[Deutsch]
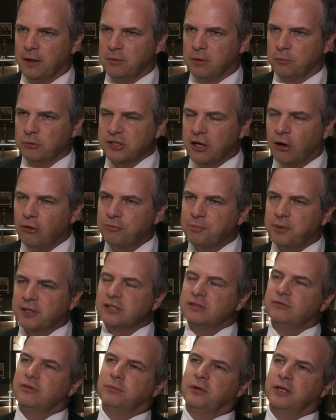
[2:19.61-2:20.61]
Man muss
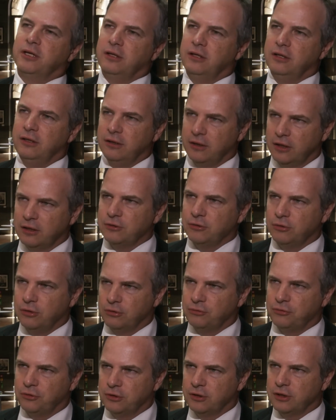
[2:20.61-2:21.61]
aufpassen, wenn man in die direkte
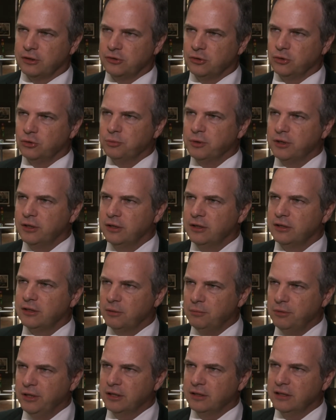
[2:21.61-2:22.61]
Konfrontation mit den
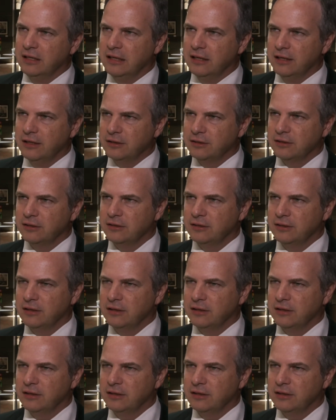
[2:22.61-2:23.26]
Etablierten geht,